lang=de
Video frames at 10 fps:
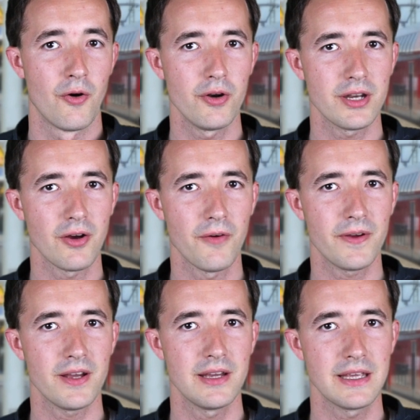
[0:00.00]
Und ich
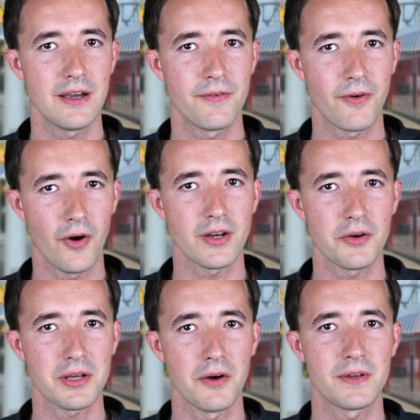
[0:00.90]
hoffe, ihr freut
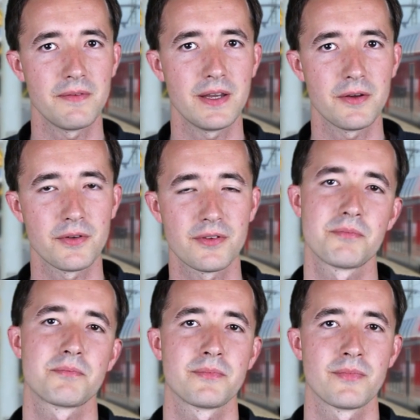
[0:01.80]
euch auf die
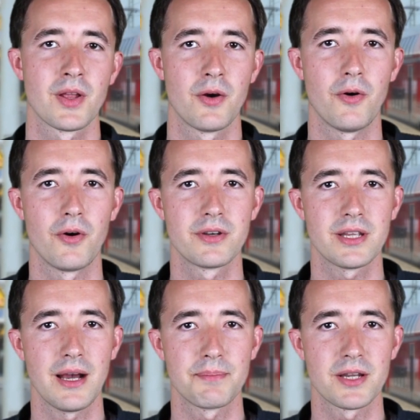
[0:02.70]
Videos und
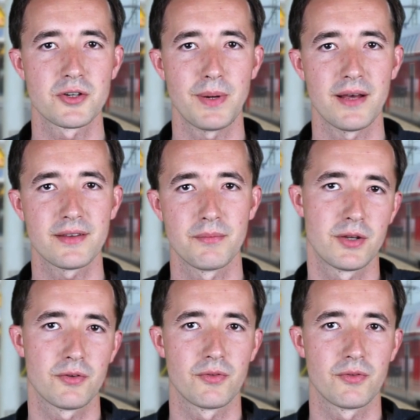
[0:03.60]
ihr habt dann Spaß damit.